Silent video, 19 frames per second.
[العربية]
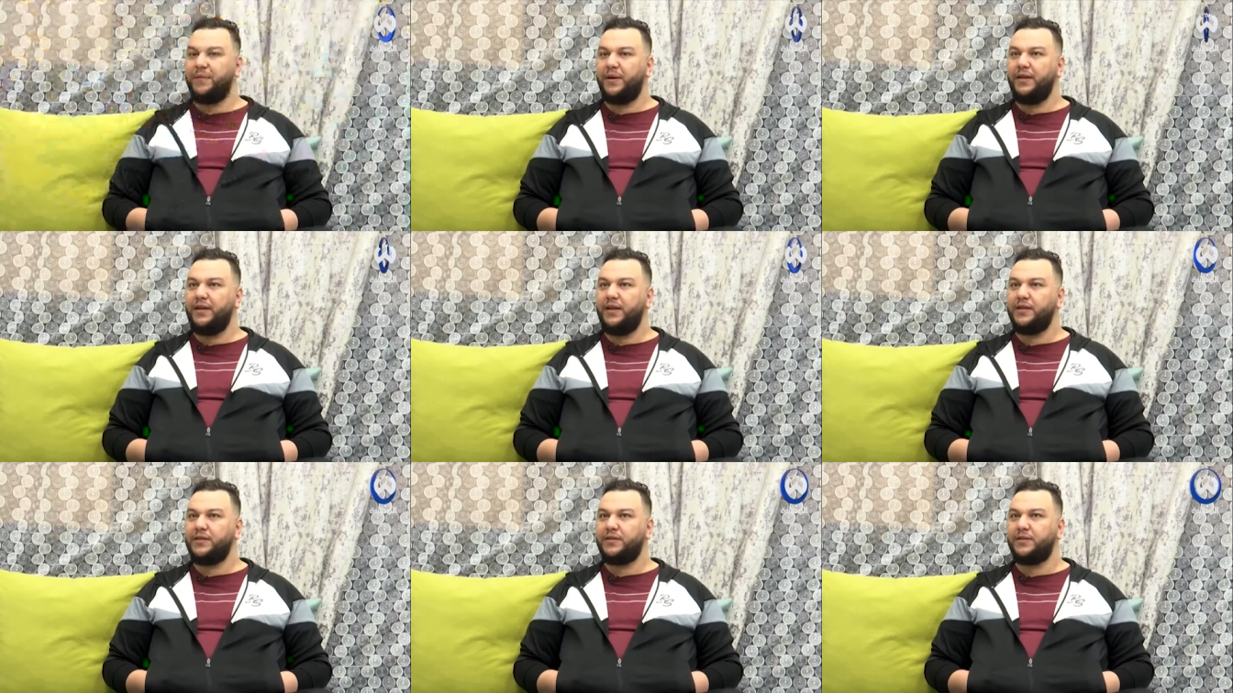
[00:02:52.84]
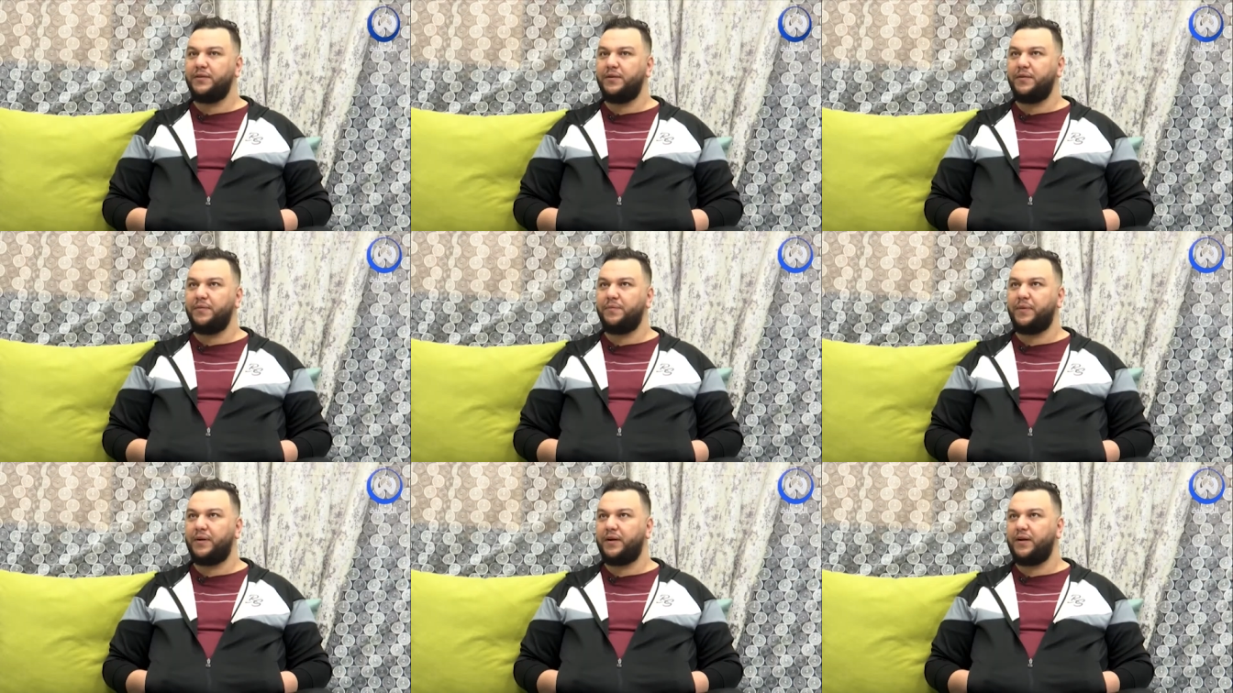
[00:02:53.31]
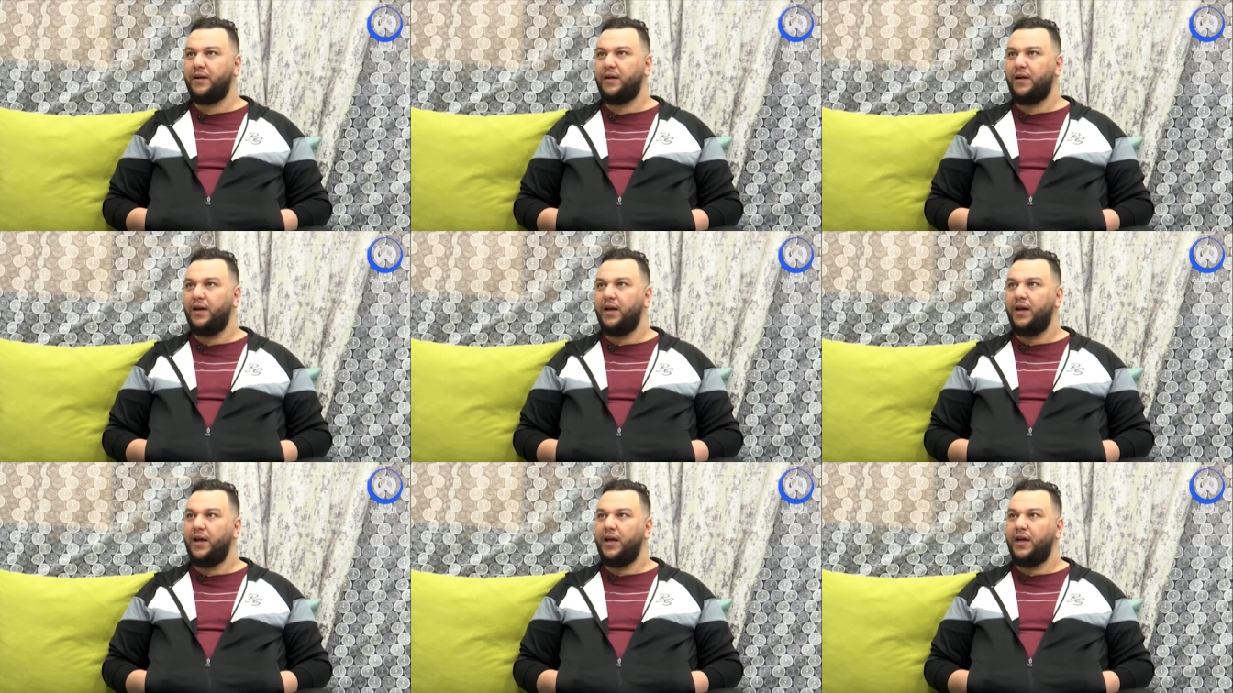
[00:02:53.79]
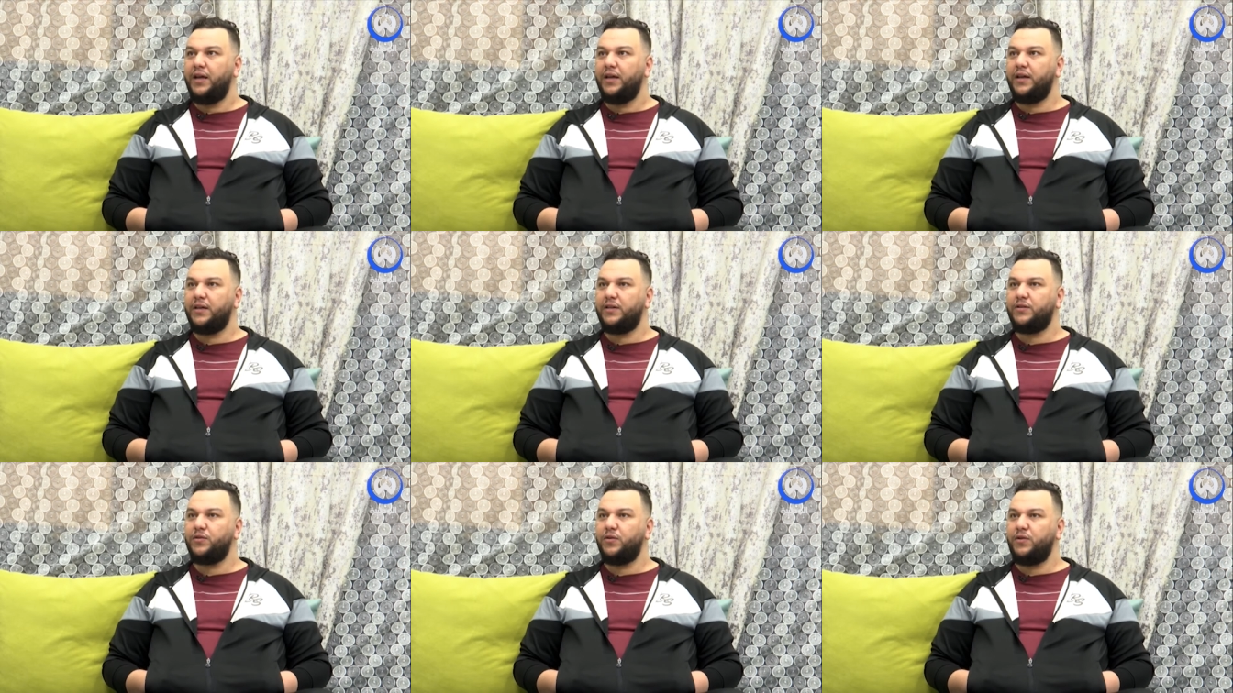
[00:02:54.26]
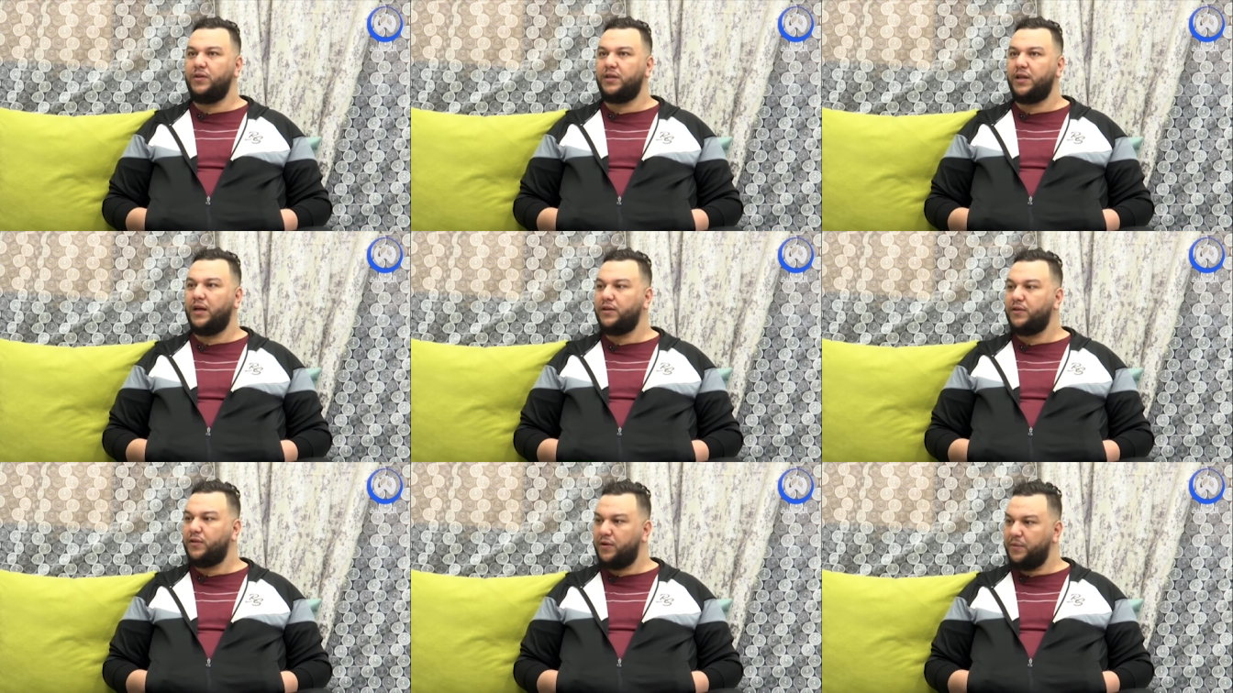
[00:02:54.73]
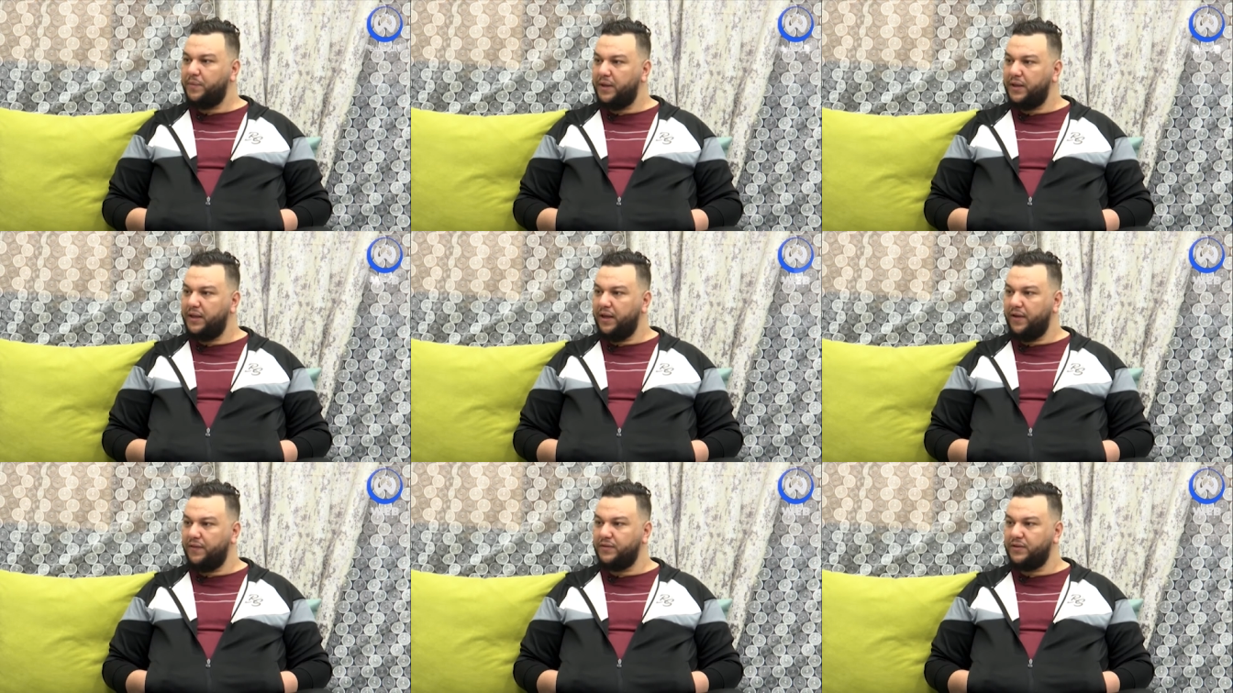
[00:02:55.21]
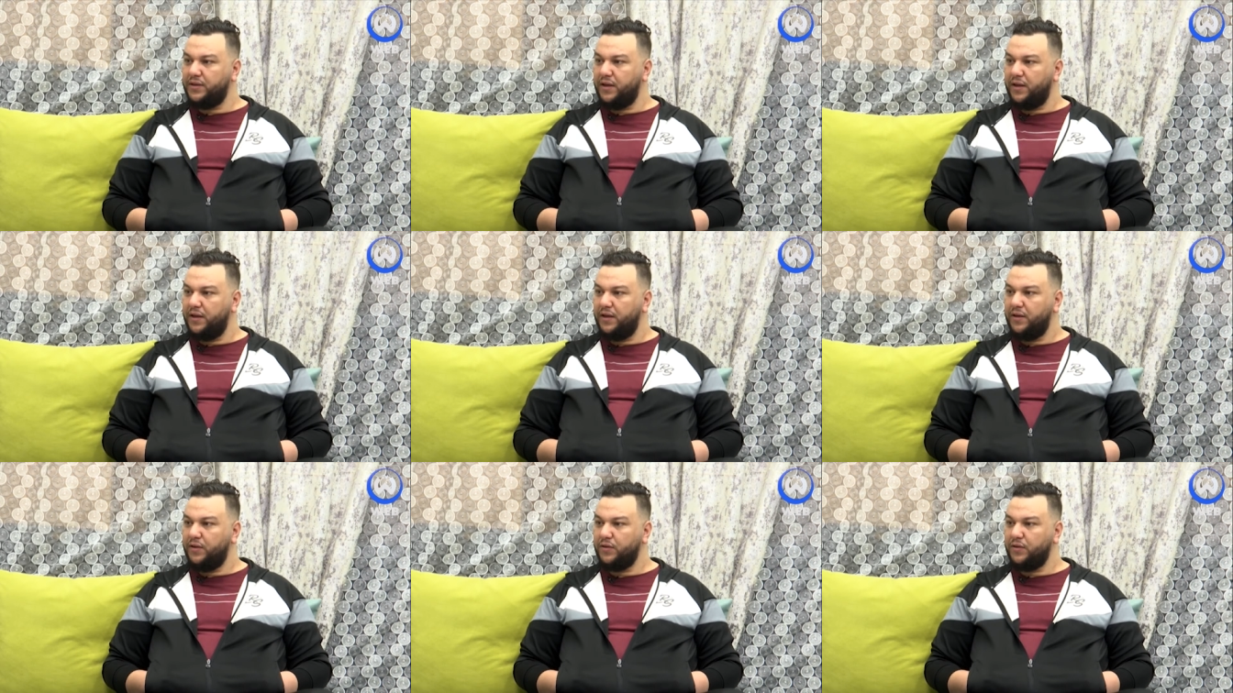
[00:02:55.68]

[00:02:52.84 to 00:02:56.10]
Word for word: مع الناس برا شغل يتاثروا بهذه العفسه